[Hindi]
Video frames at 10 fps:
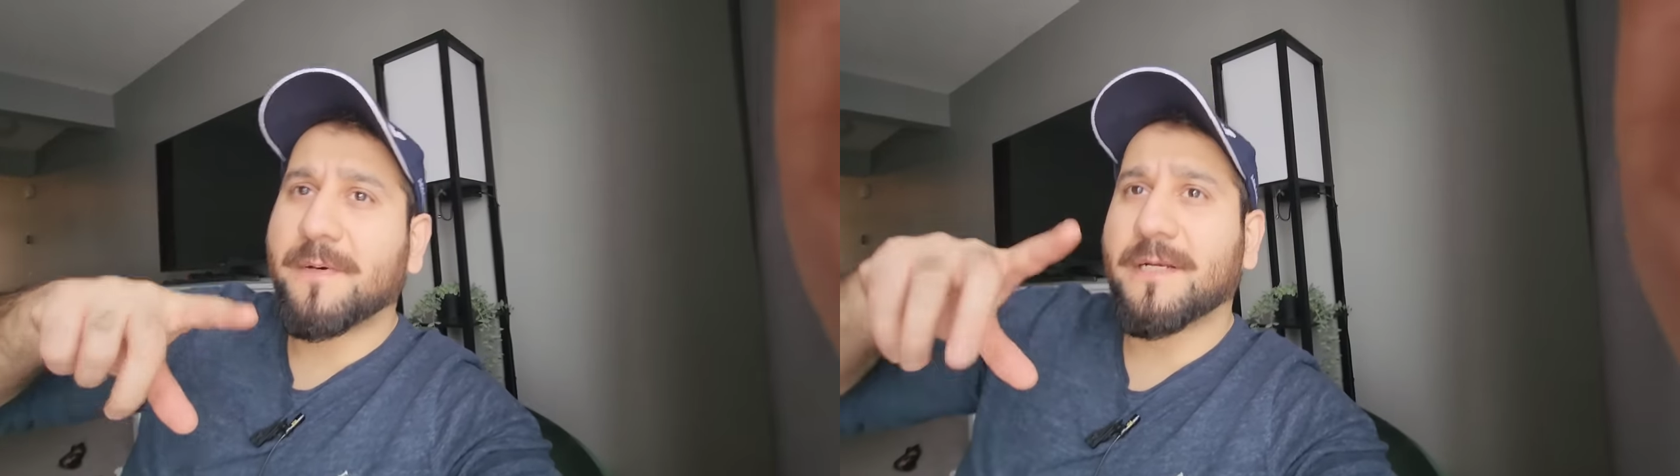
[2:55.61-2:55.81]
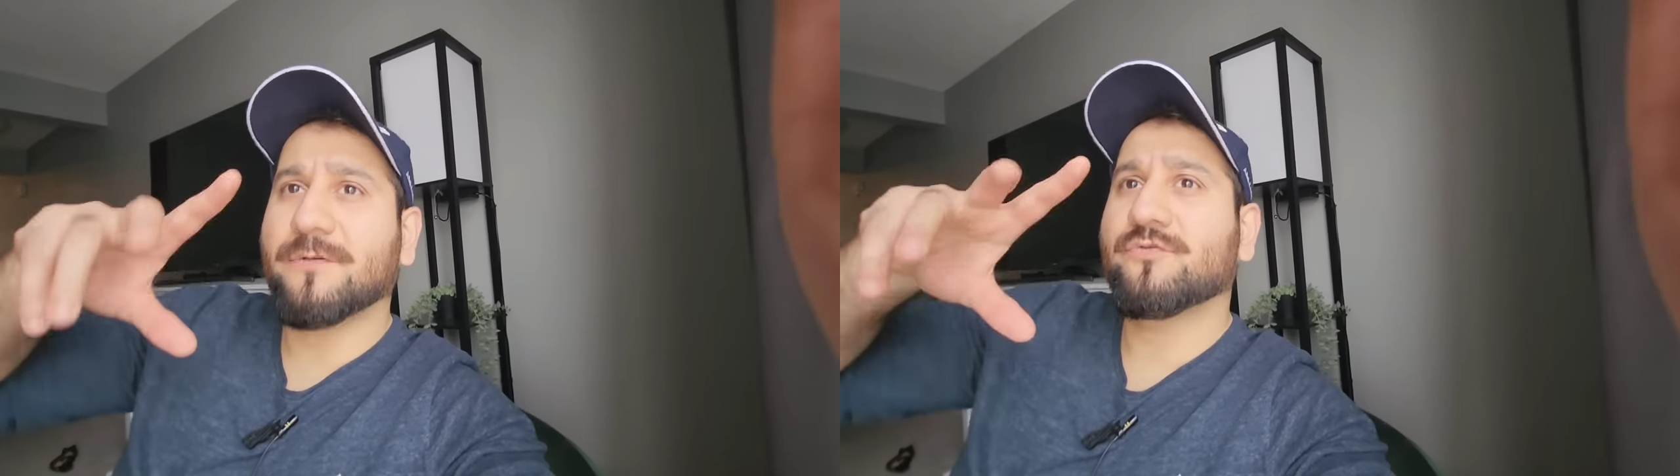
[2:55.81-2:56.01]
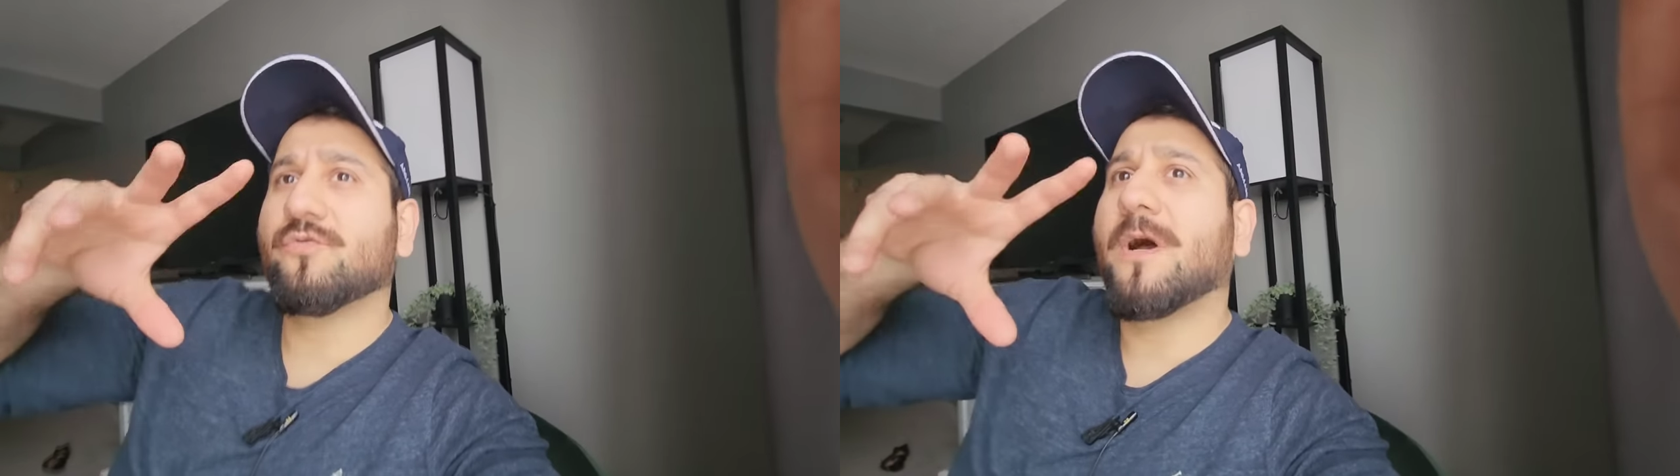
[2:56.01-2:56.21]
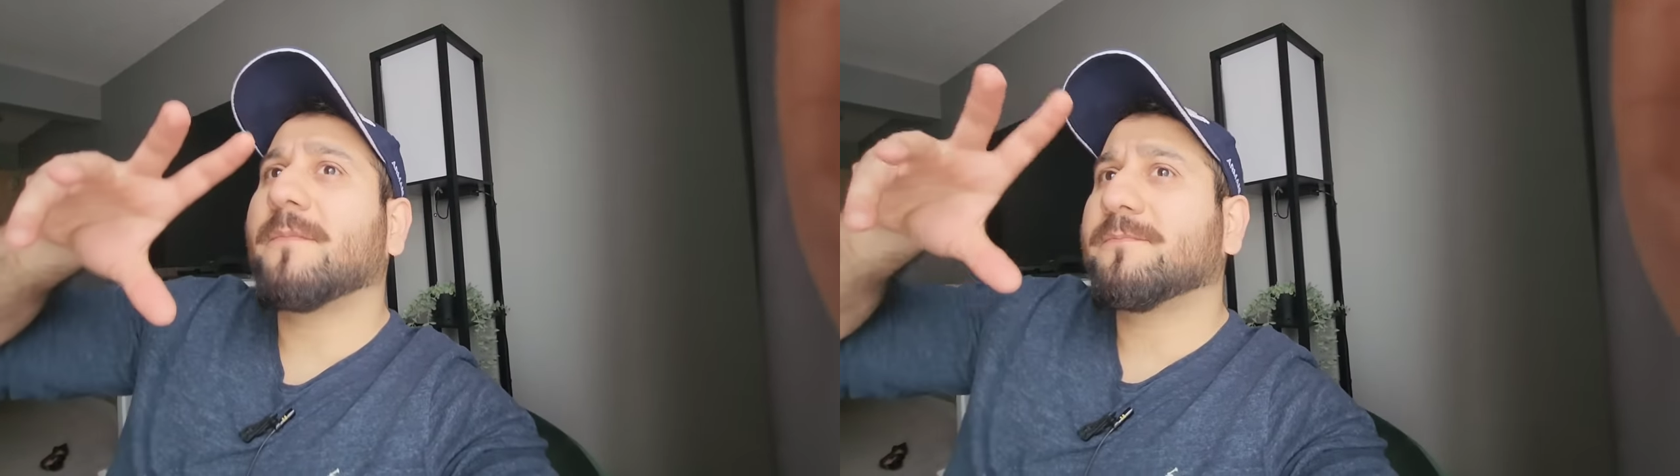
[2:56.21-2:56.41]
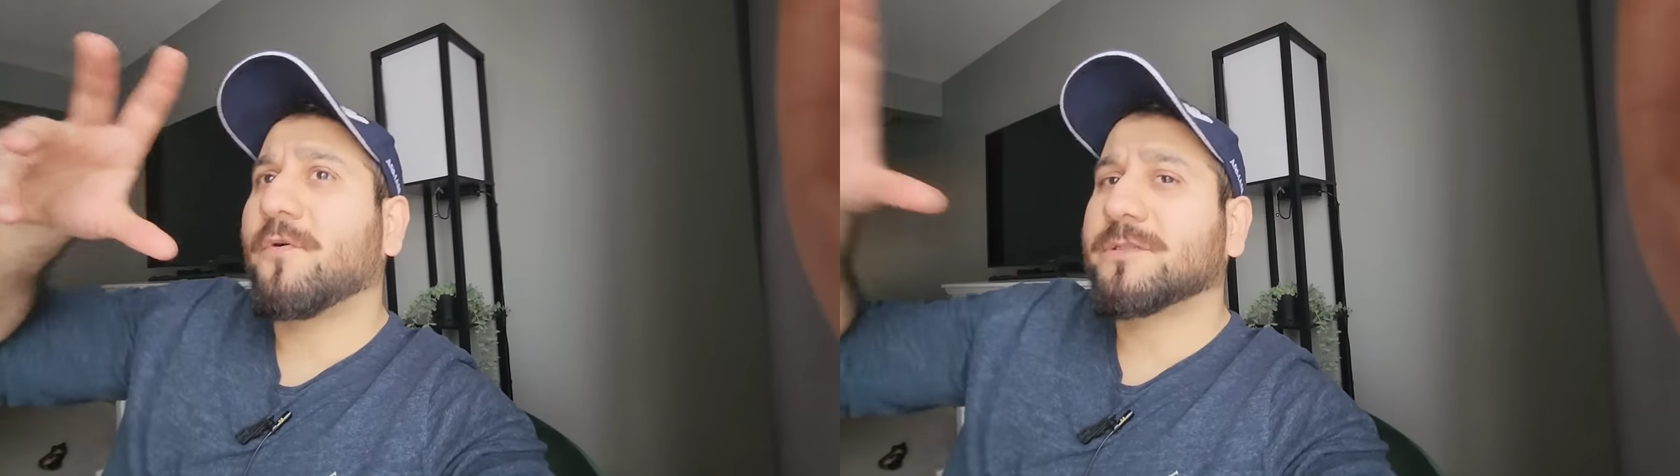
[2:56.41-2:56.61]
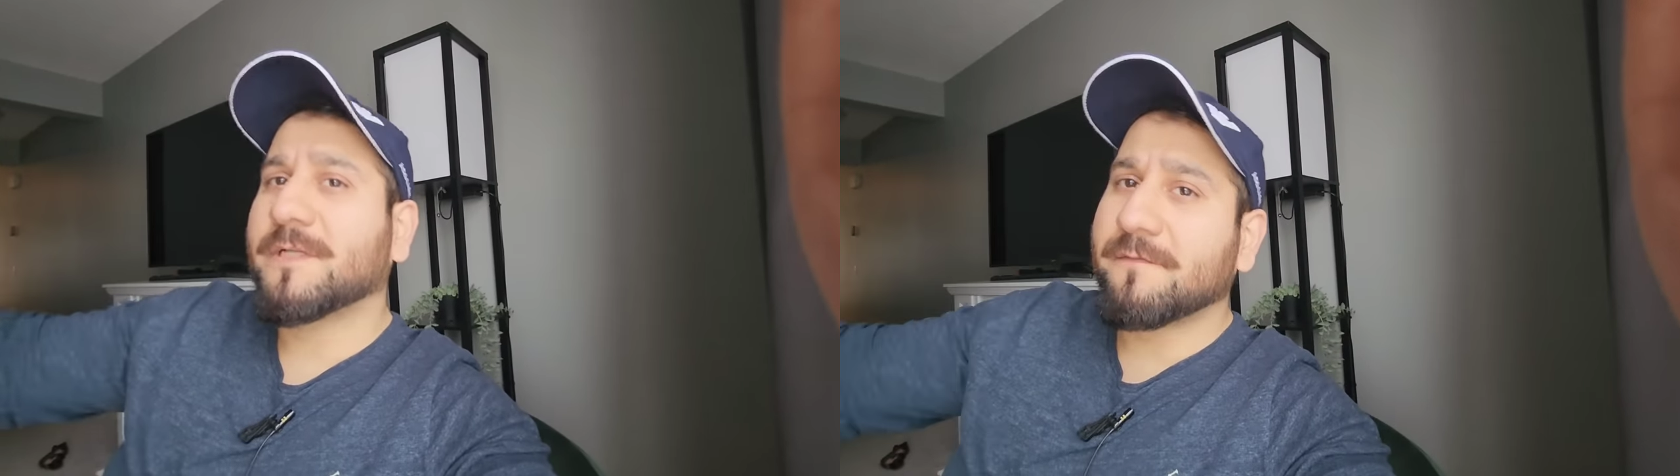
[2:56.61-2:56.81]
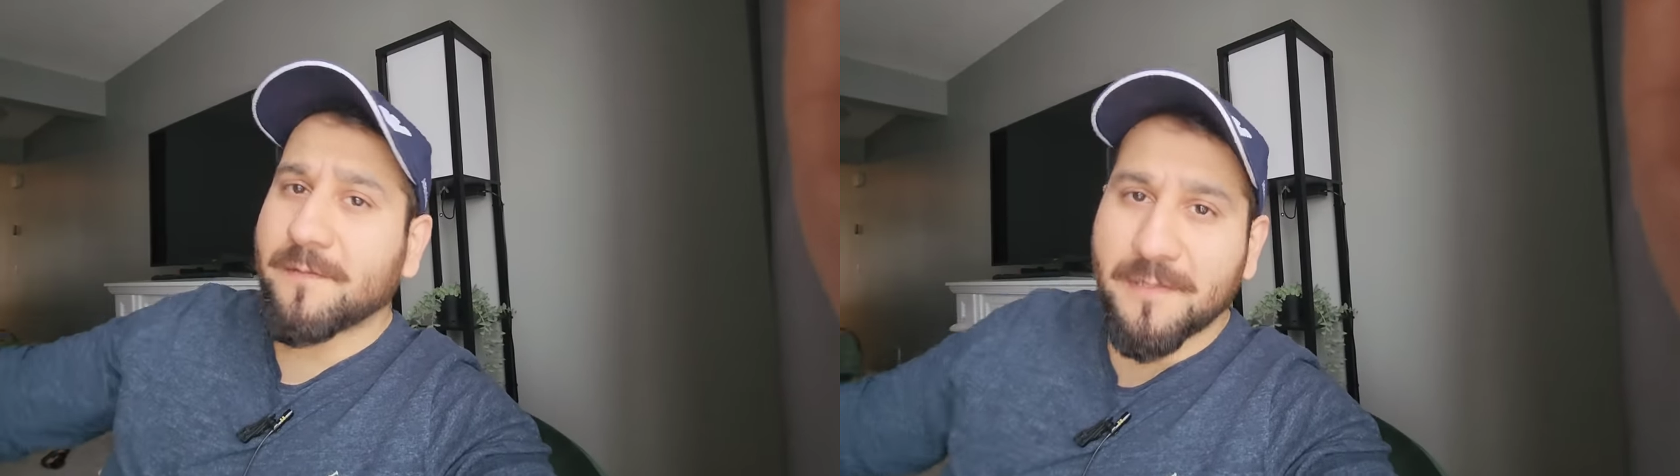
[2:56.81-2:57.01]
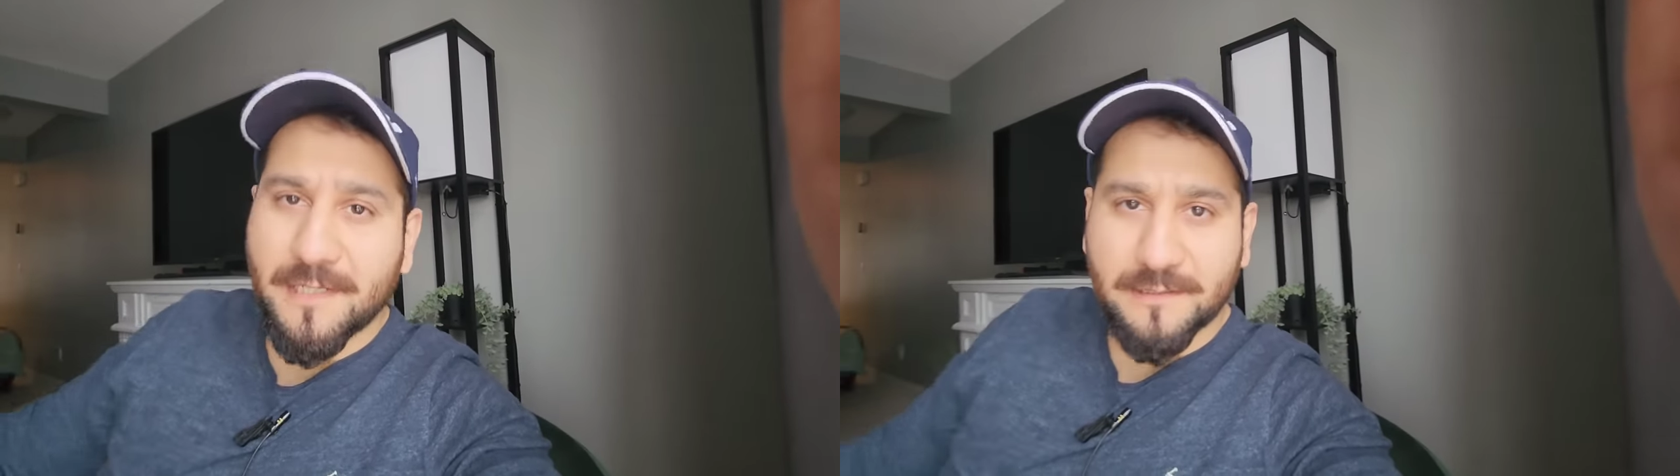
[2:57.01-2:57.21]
पर उसको आप पॉजिटिवली भी ले